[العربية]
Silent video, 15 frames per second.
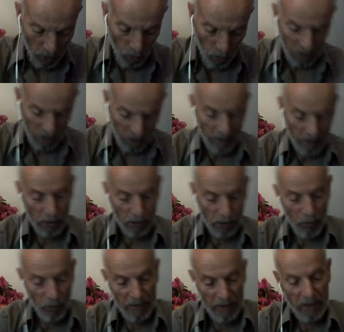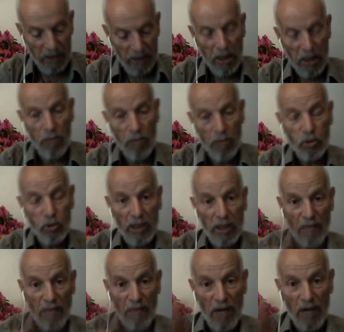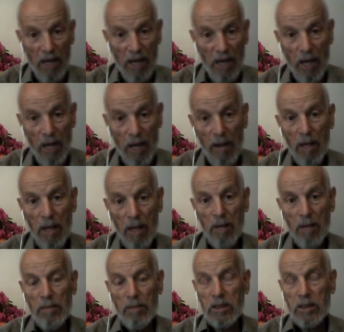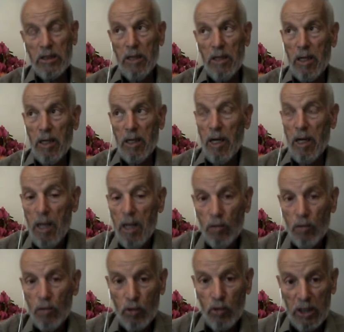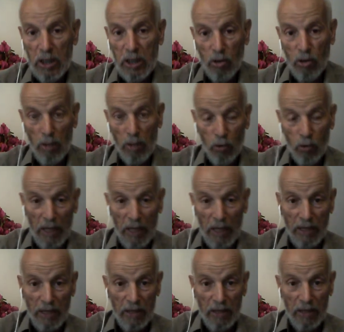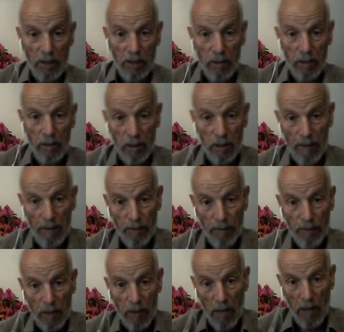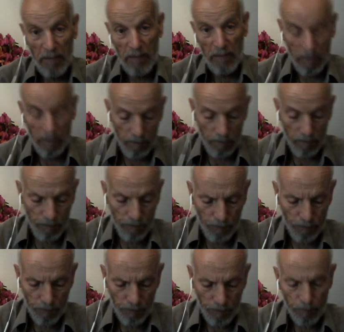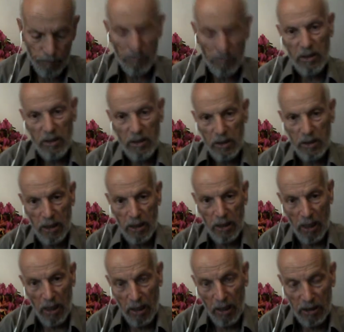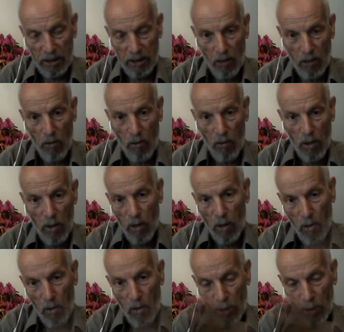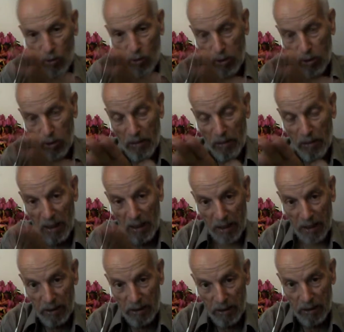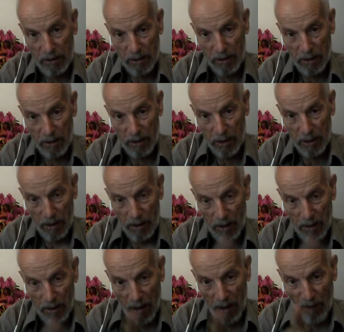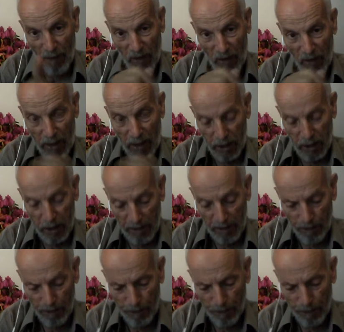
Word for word: ولا تبخسوا الناس أشياء تطعم يا هذا باش تسيء سمعتك كتاجر امين باش انت يخلق الجو والناس كل تميل لك انت يا افاك اثيم